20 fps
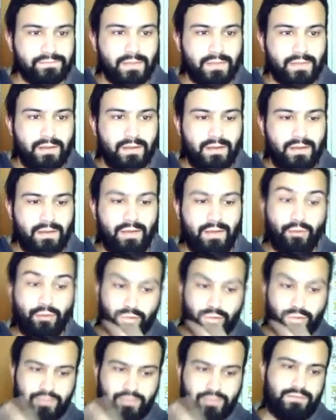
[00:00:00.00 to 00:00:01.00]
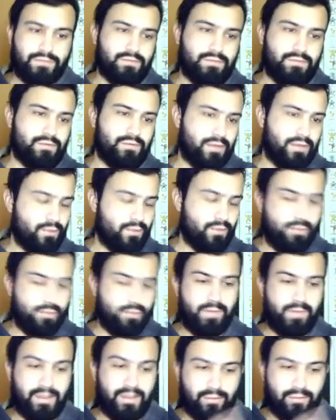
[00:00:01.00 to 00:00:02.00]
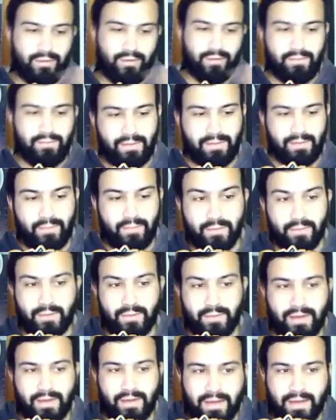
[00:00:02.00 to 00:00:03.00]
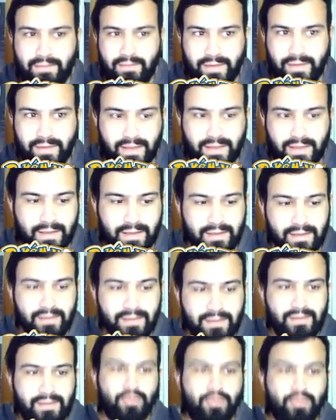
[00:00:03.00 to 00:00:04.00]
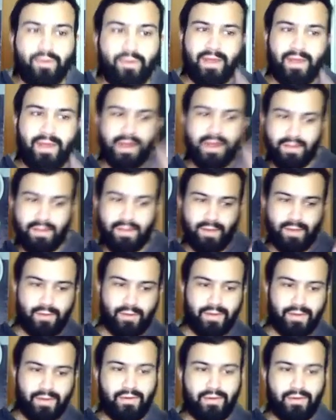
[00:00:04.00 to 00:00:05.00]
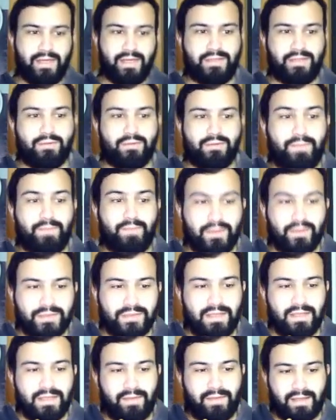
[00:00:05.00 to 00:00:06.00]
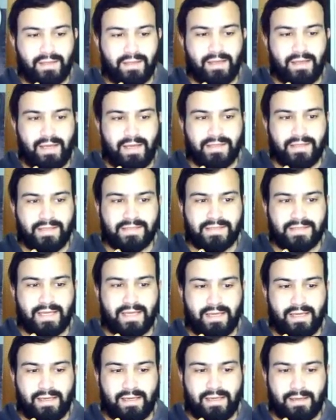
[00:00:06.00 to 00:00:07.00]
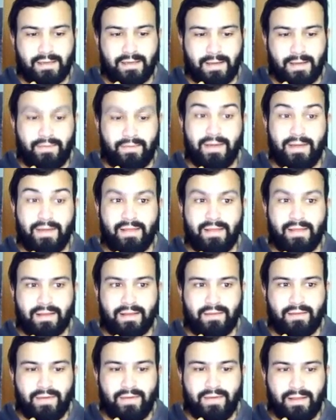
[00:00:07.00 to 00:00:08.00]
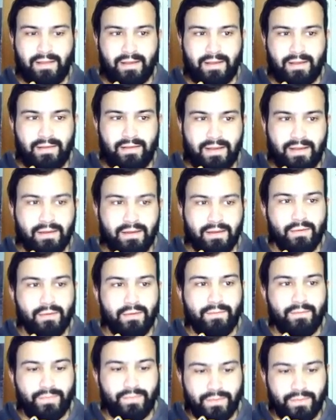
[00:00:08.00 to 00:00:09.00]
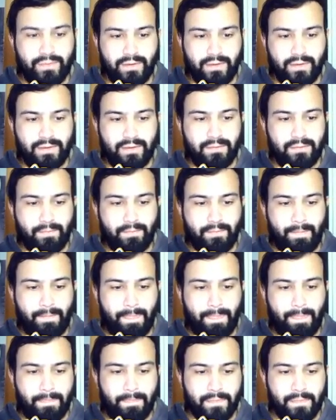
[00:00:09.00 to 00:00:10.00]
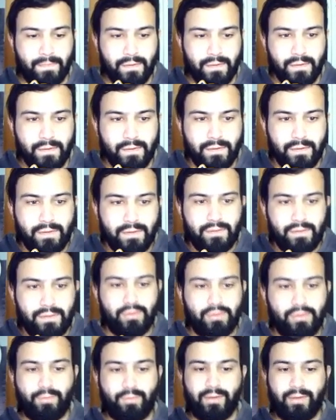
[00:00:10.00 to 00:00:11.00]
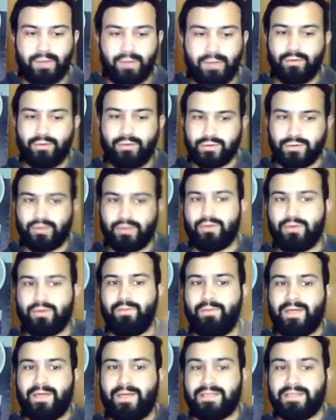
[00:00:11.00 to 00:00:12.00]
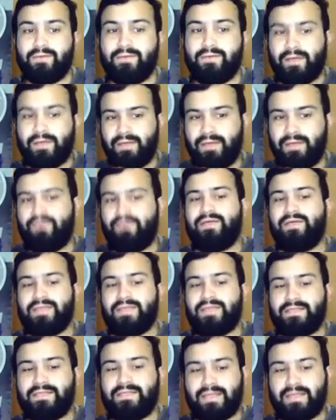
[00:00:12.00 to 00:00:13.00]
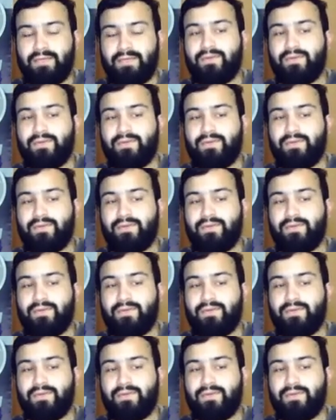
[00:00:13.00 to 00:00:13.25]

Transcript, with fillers: 2, eh, no lo tengo completo tampoco porque realmente lo dejé más o menos hecho, pero sí le metí esa eh, habilidad, la habilidad de em, no podéis con nosotros, pericia curativo. Fíjense que se activó y se